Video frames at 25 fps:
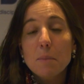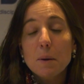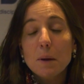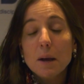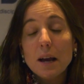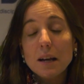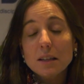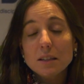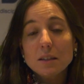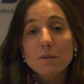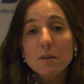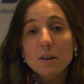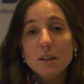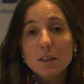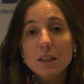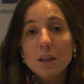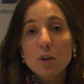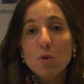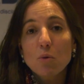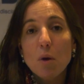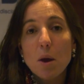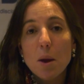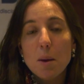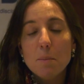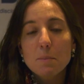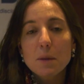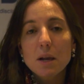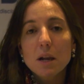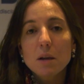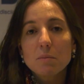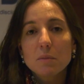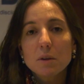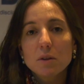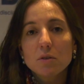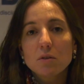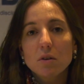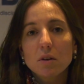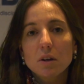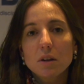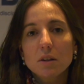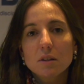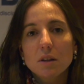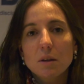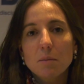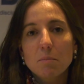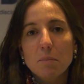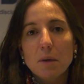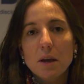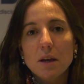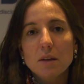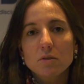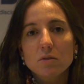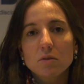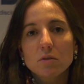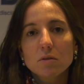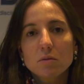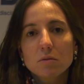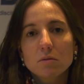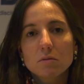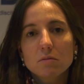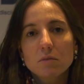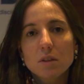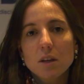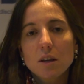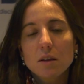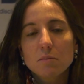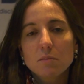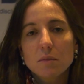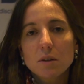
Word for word: casi 29 mil millones de pesos, 10